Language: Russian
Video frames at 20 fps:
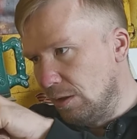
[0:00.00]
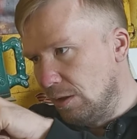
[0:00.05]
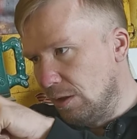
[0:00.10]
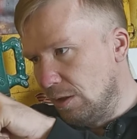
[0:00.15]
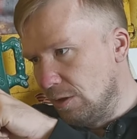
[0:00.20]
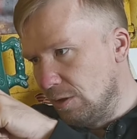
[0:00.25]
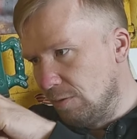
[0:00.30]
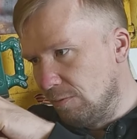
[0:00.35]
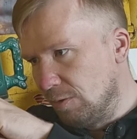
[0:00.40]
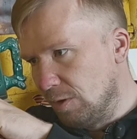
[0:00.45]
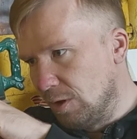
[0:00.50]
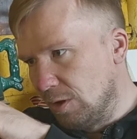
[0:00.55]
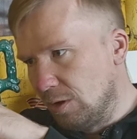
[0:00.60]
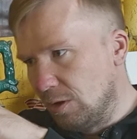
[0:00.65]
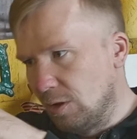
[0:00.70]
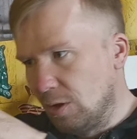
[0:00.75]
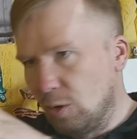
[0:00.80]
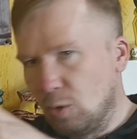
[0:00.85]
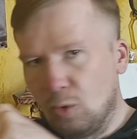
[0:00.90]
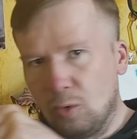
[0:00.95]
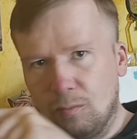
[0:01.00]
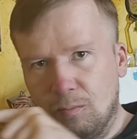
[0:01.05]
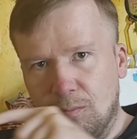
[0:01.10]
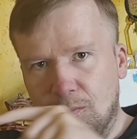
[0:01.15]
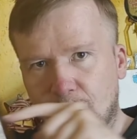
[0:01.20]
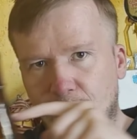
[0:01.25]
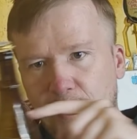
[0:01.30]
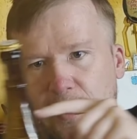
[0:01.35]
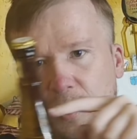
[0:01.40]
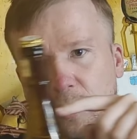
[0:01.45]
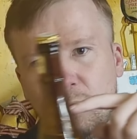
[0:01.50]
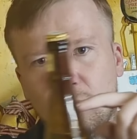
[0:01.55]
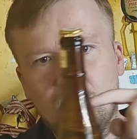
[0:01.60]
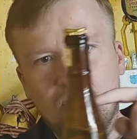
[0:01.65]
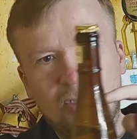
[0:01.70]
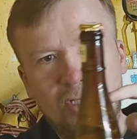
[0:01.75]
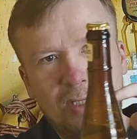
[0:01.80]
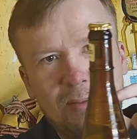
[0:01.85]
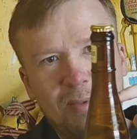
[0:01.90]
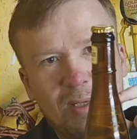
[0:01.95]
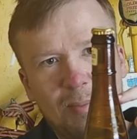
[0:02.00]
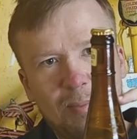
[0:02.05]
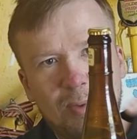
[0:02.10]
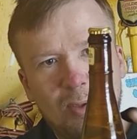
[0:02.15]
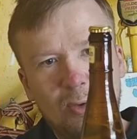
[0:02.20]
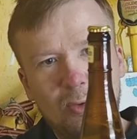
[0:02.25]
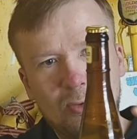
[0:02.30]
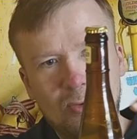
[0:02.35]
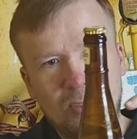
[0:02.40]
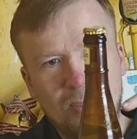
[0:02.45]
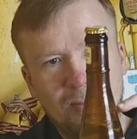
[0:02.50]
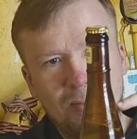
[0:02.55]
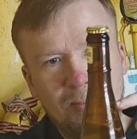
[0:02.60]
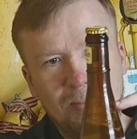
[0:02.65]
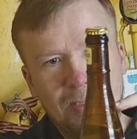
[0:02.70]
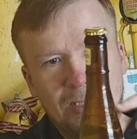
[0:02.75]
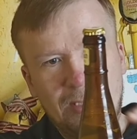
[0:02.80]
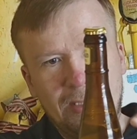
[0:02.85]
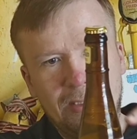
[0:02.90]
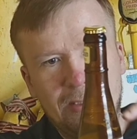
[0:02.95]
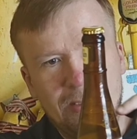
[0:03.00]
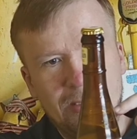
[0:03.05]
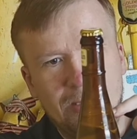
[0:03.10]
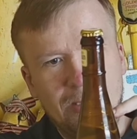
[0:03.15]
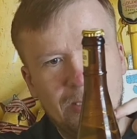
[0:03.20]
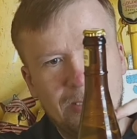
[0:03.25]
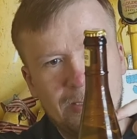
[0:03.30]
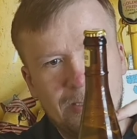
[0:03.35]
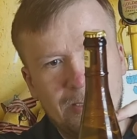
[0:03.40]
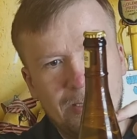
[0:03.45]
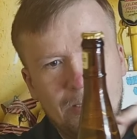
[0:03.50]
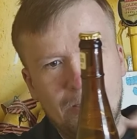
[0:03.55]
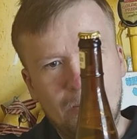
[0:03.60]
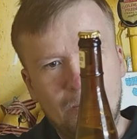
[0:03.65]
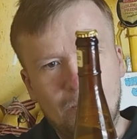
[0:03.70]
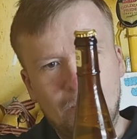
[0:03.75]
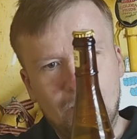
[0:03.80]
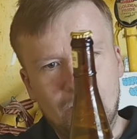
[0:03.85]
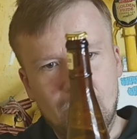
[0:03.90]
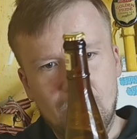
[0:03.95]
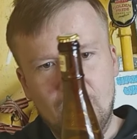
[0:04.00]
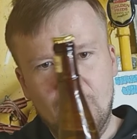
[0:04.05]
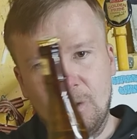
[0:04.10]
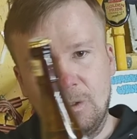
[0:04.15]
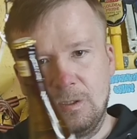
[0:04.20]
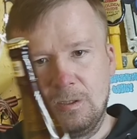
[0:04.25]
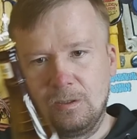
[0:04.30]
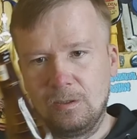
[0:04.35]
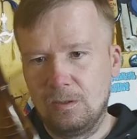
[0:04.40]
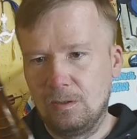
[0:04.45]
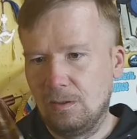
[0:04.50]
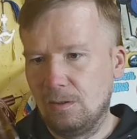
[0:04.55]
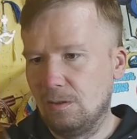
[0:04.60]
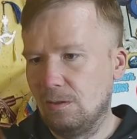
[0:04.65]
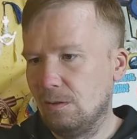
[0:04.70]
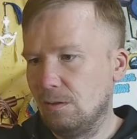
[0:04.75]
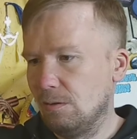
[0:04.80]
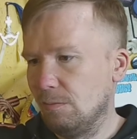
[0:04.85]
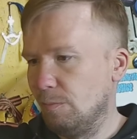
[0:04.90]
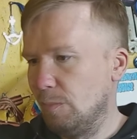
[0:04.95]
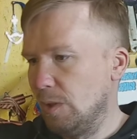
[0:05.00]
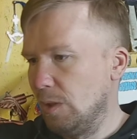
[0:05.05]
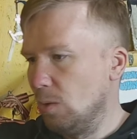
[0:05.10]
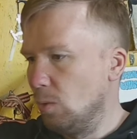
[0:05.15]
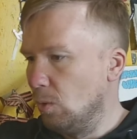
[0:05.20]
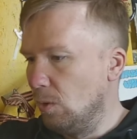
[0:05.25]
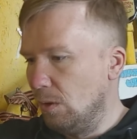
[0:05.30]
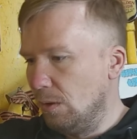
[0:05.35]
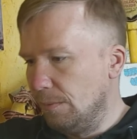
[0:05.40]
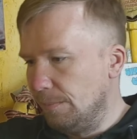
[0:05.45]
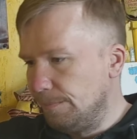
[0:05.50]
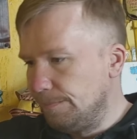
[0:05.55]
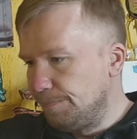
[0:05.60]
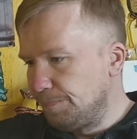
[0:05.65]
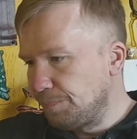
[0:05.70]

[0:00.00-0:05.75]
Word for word: Они вот такой пол... тремя полосками. Адидас нахуй вообще. Прикольно.